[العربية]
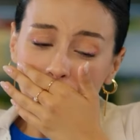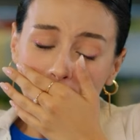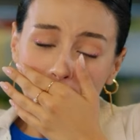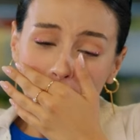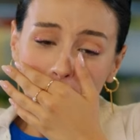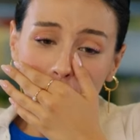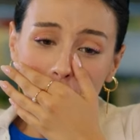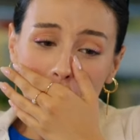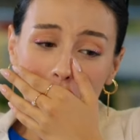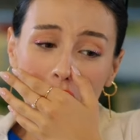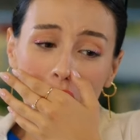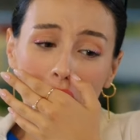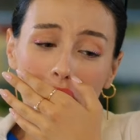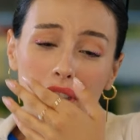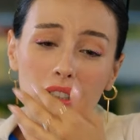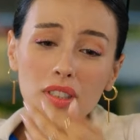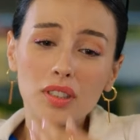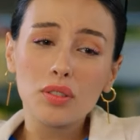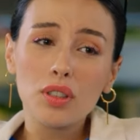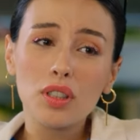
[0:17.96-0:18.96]

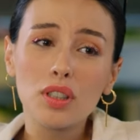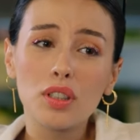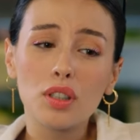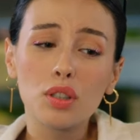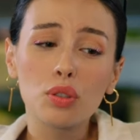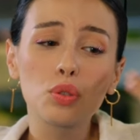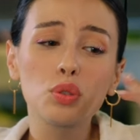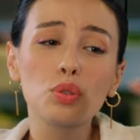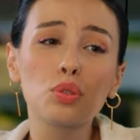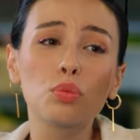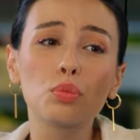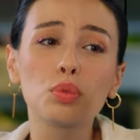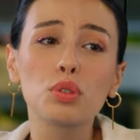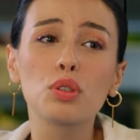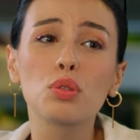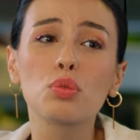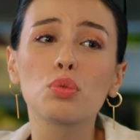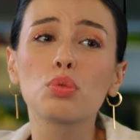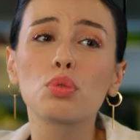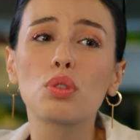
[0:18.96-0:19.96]
اخ حاسه حالي رح
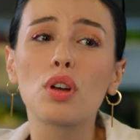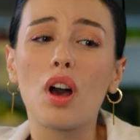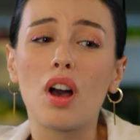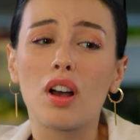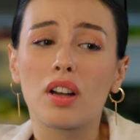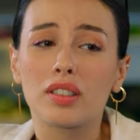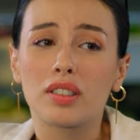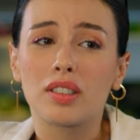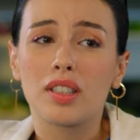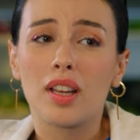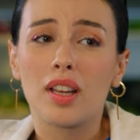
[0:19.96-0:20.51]
موت من النعس